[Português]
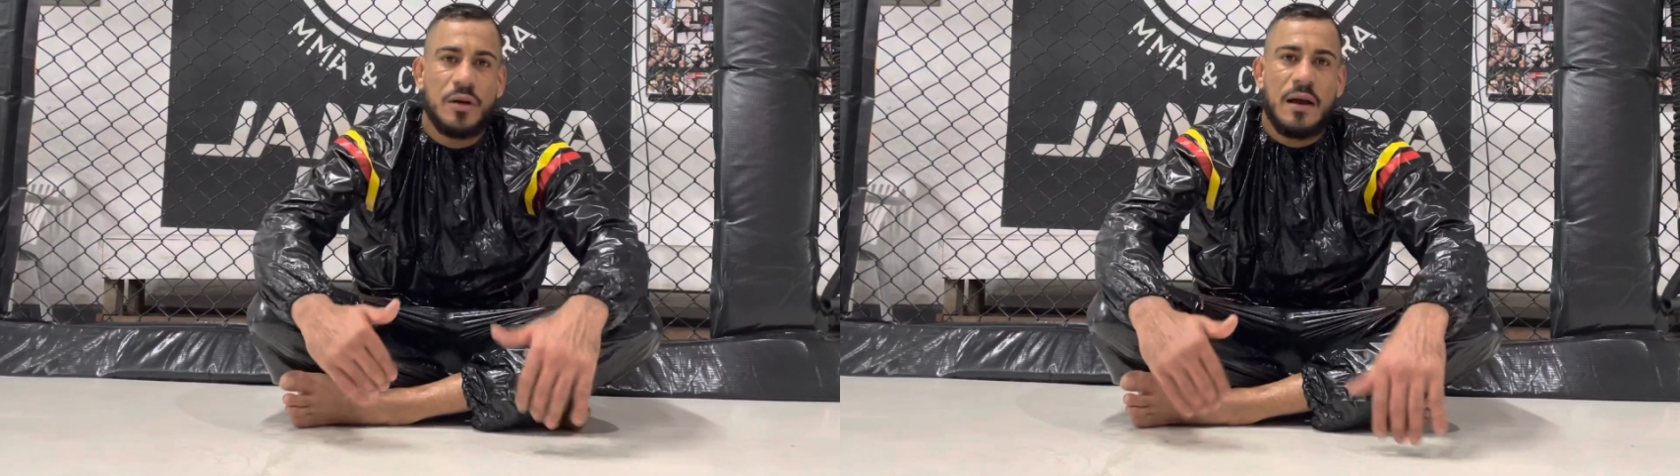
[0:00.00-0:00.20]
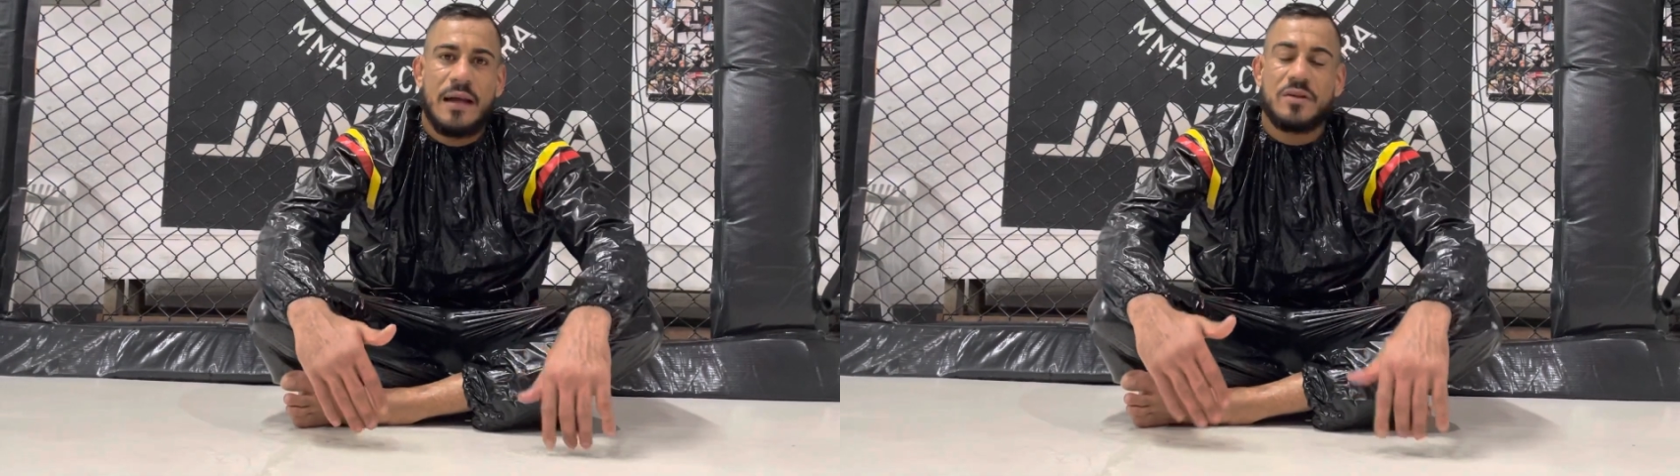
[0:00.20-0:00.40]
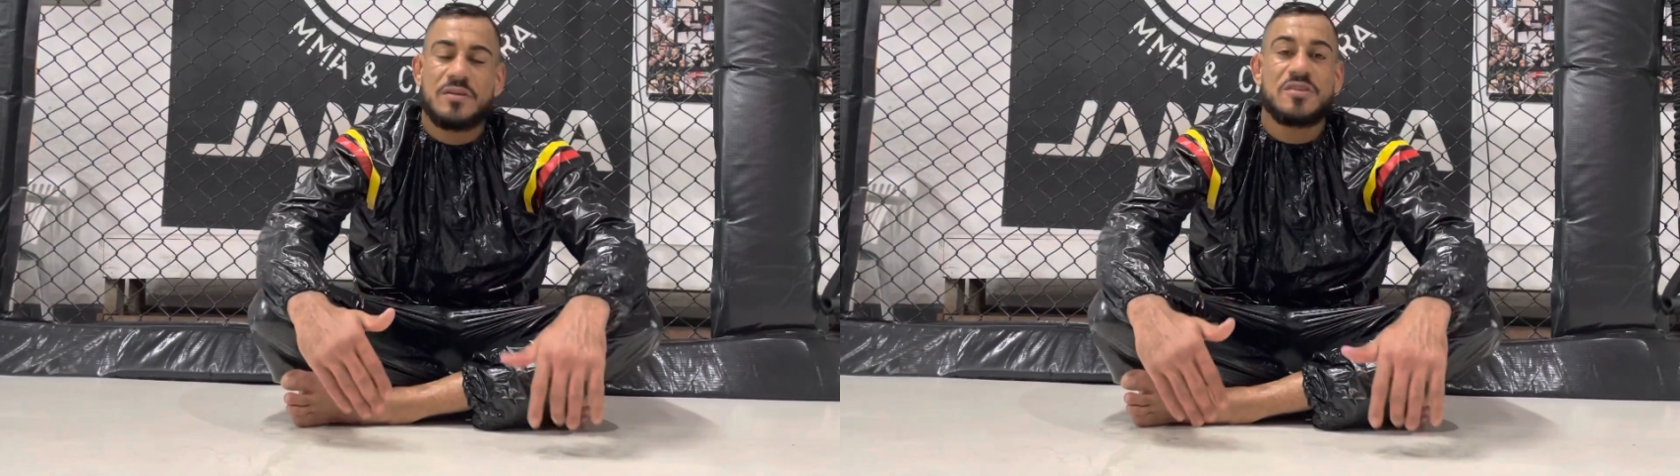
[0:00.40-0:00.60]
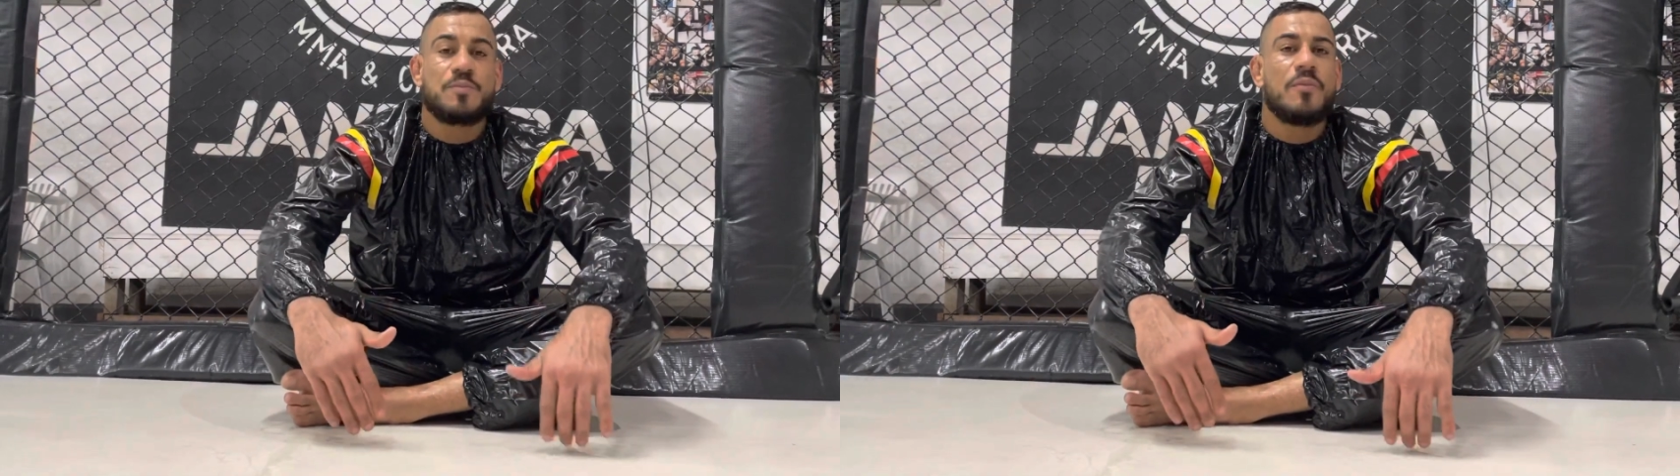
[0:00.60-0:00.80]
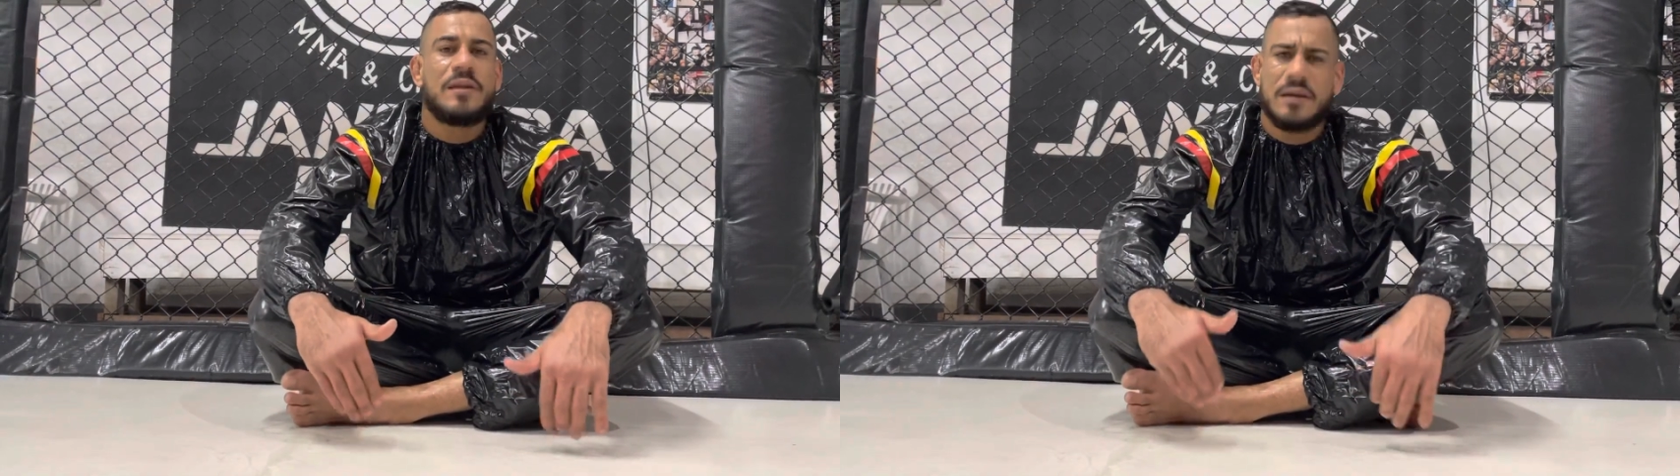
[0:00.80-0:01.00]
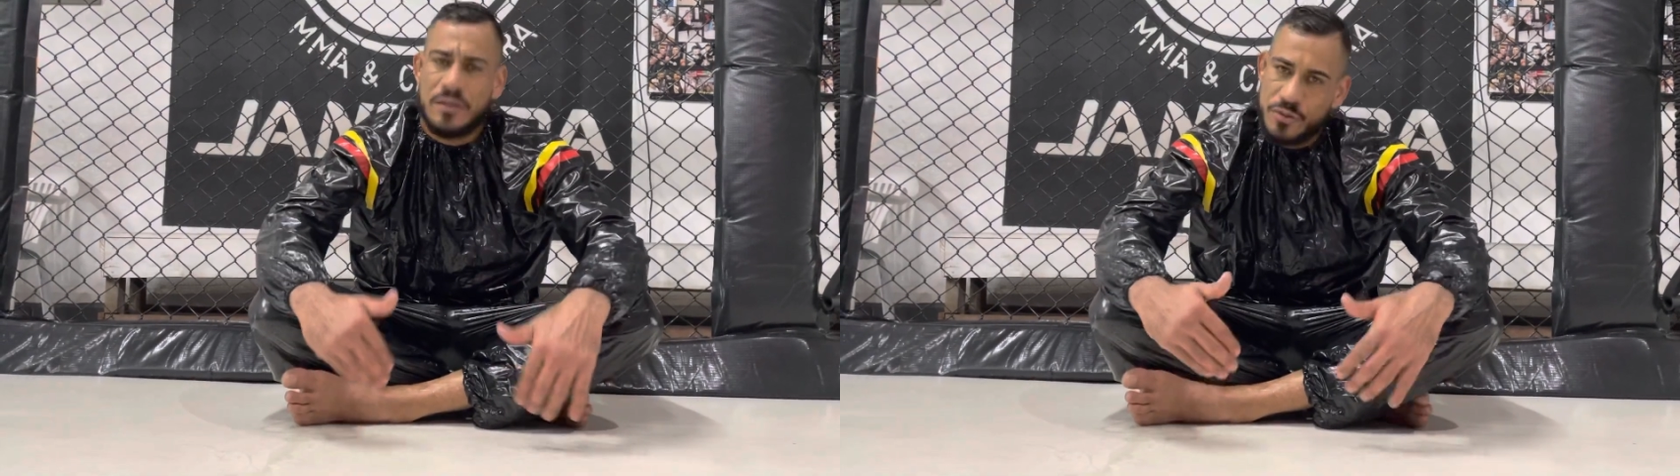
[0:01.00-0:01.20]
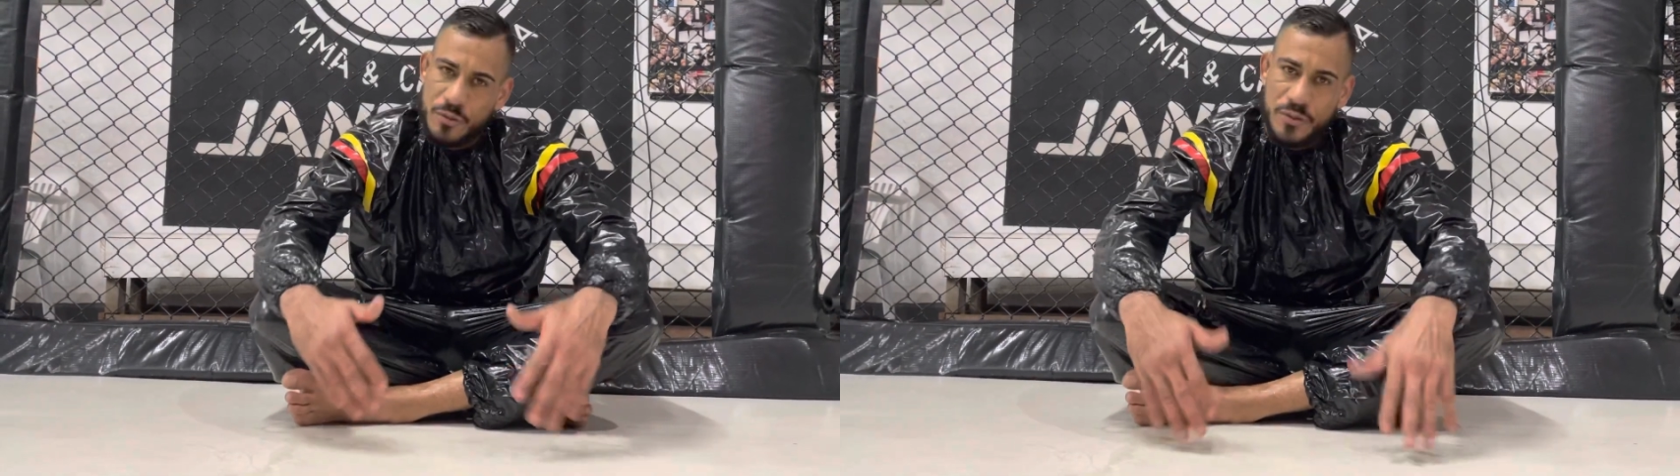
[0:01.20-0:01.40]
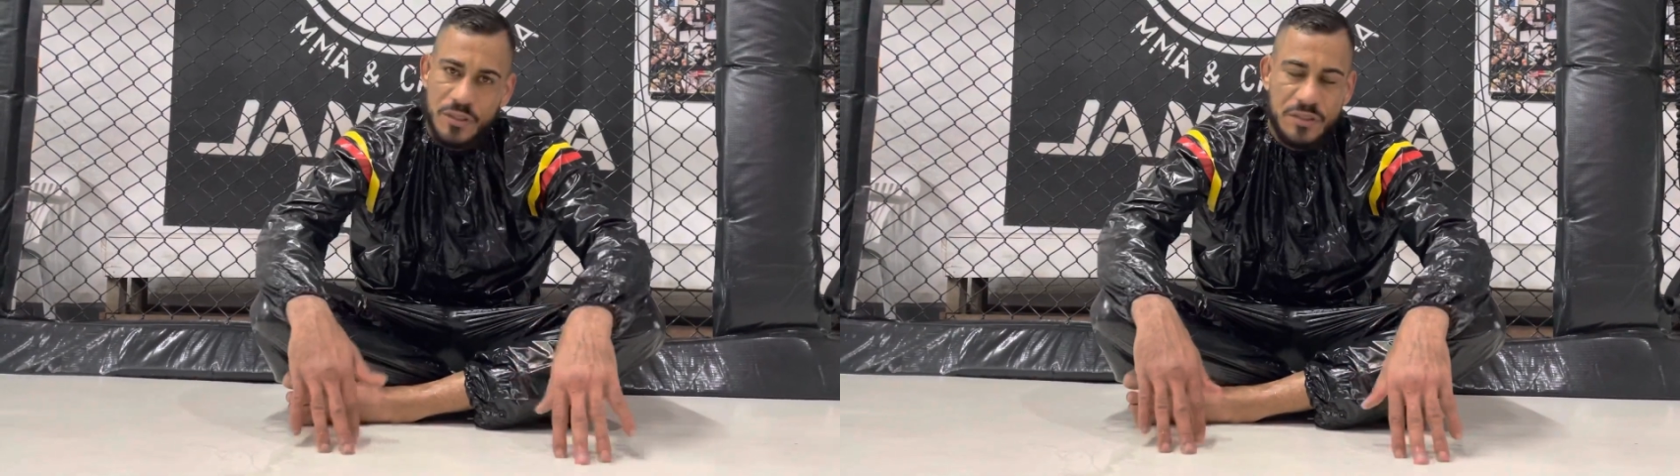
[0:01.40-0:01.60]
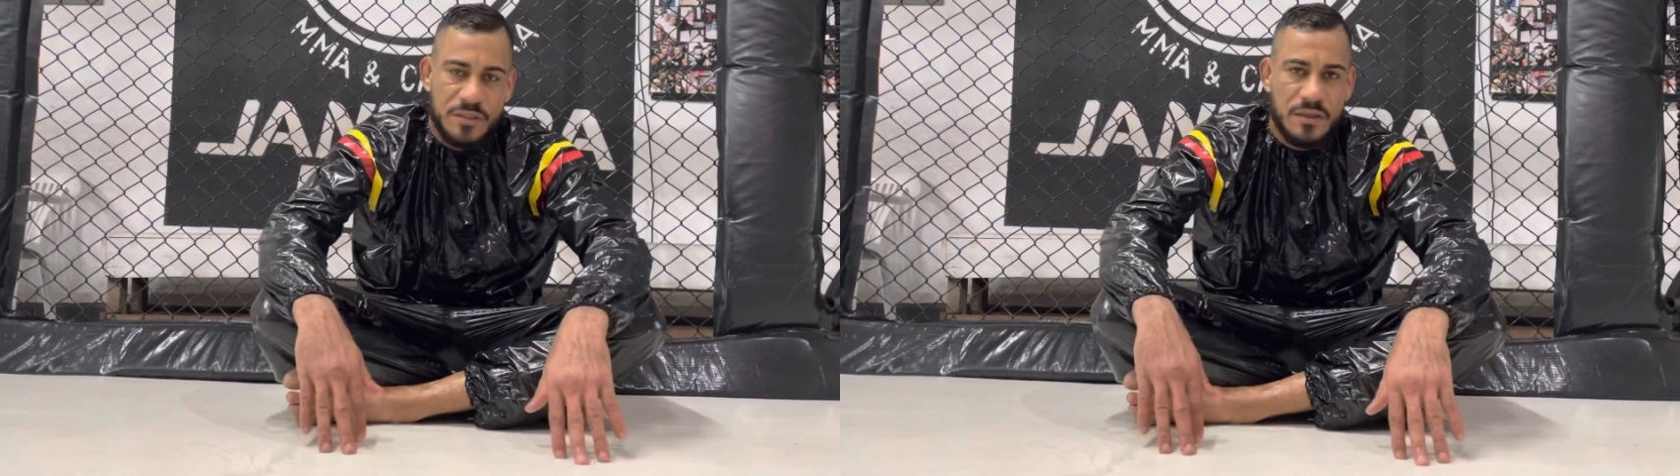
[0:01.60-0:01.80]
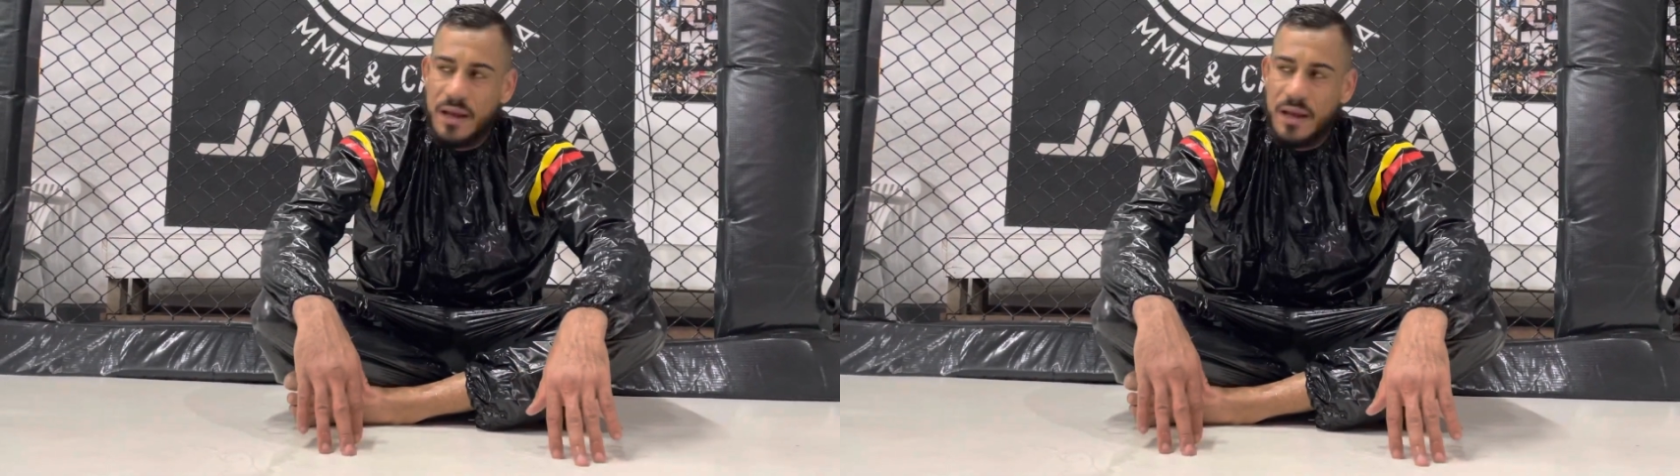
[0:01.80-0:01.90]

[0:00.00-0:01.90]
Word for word: as nossas publicações,